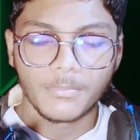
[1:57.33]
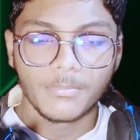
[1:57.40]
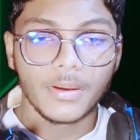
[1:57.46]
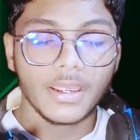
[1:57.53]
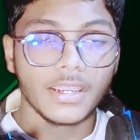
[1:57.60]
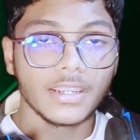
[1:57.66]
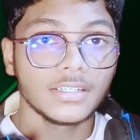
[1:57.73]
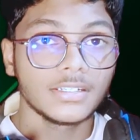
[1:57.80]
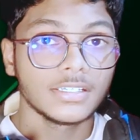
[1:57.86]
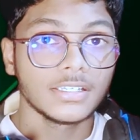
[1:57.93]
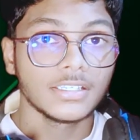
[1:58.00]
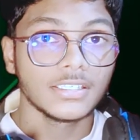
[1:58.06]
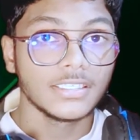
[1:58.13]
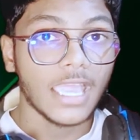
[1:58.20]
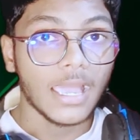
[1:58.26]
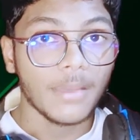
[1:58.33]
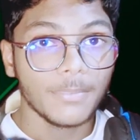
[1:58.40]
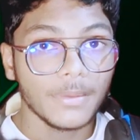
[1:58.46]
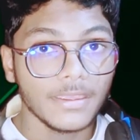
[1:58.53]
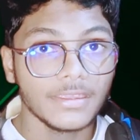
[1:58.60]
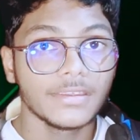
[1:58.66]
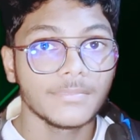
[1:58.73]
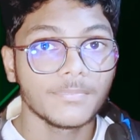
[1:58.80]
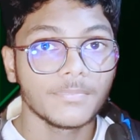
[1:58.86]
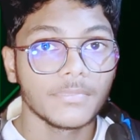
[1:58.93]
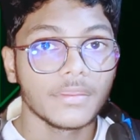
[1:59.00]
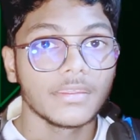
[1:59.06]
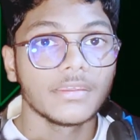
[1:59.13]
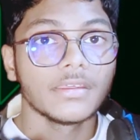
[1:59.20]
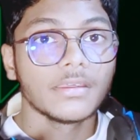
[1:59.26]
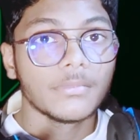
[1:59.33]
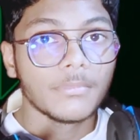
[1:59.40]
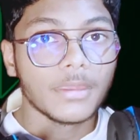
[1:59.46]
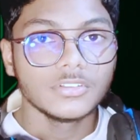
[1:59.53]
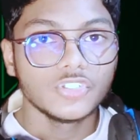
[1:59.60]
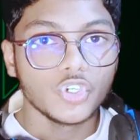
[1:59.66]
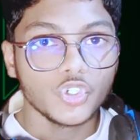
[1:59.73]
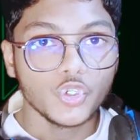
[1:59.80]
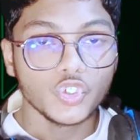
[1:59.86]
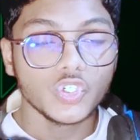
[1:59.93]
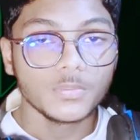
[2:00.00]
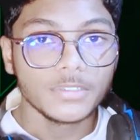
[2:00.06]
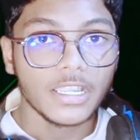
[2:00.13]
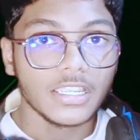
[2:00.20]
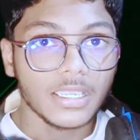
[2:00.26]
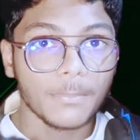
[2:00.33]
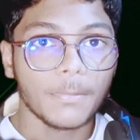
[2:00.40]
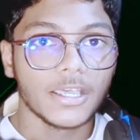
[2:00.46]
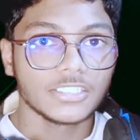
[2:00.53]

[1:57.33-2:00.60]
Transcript: बट यहाँ पे जो यूट्यूब चैनल का